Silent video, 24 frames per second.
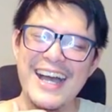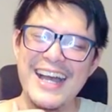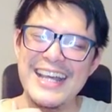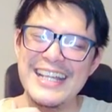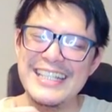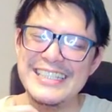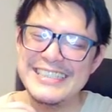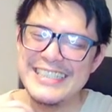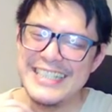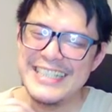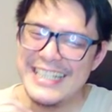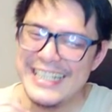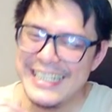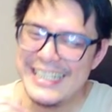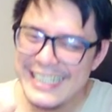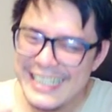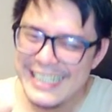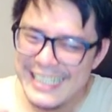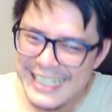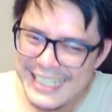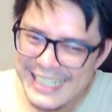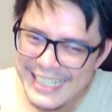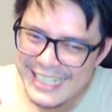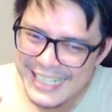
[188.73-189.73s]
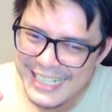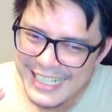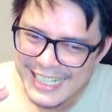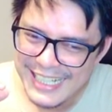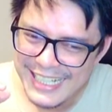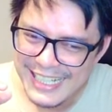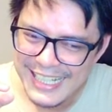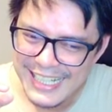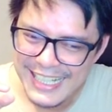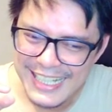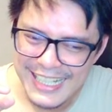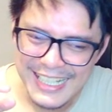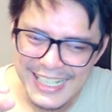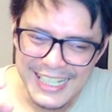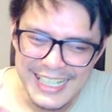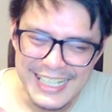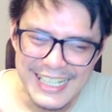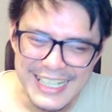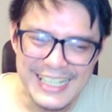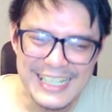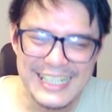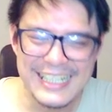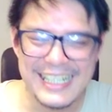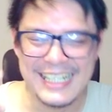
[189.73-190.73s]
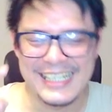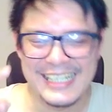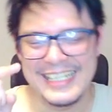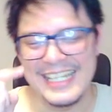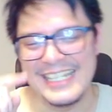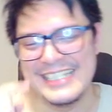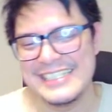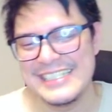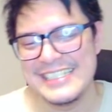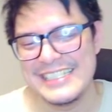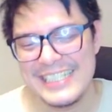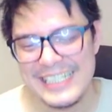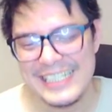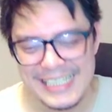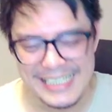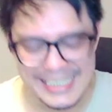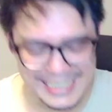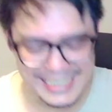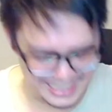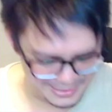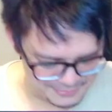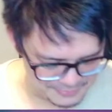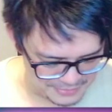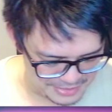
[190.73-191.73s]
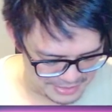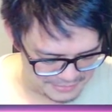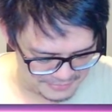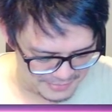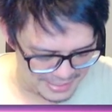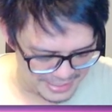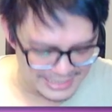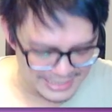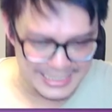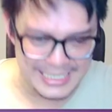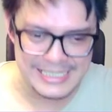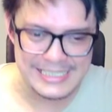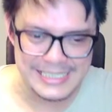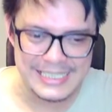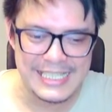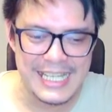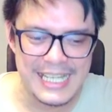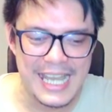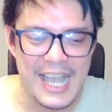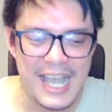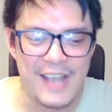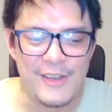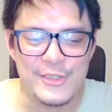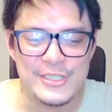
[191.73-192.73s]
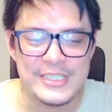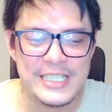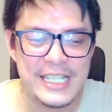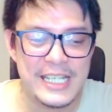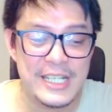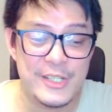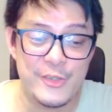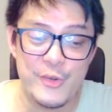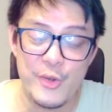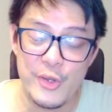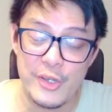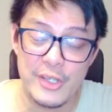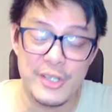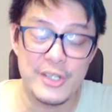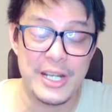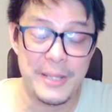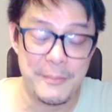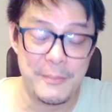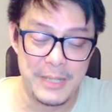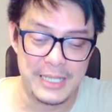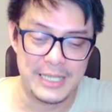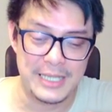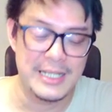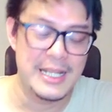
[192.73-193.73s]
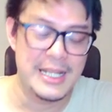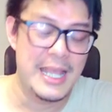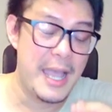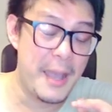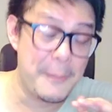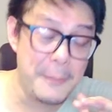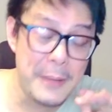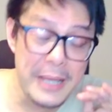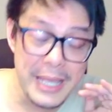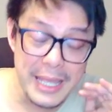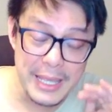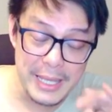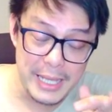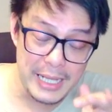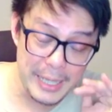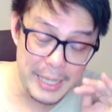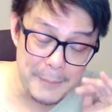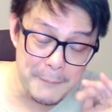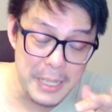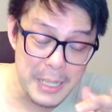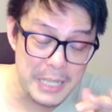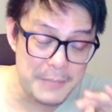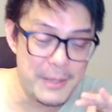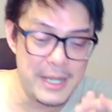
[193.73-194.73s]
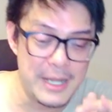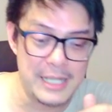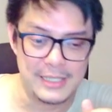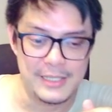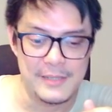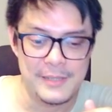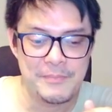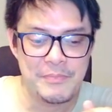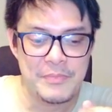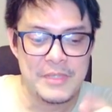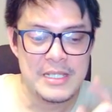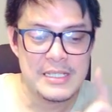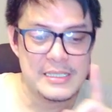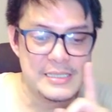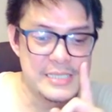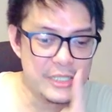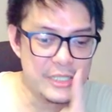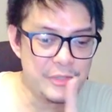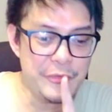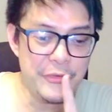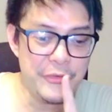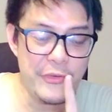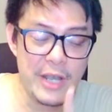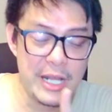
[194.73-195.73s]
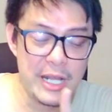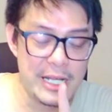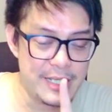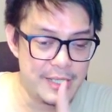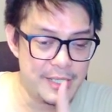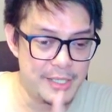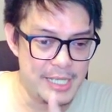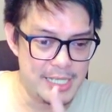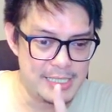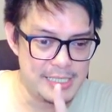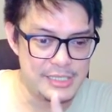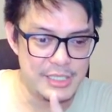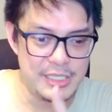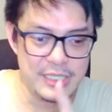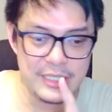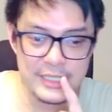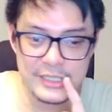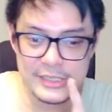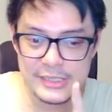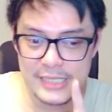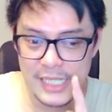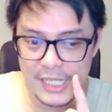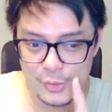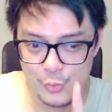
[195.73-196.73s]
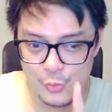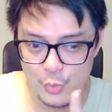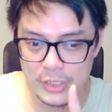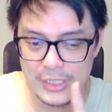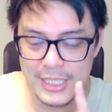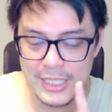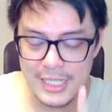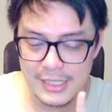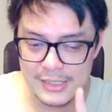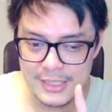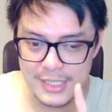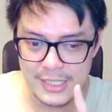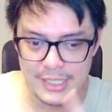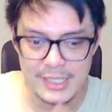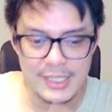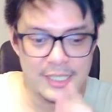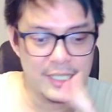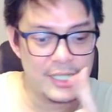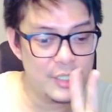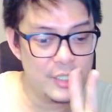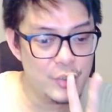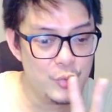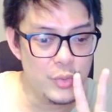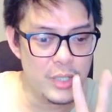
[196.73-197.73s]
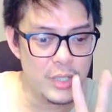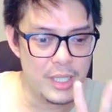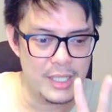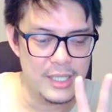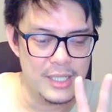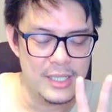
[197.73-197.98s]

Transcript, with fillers: anjir ya. lihat guys itu lebar banget guys ya akustikan gue rebat apa he? lebar banget satu vokalnya guys ini sangat kuat karakternya kedua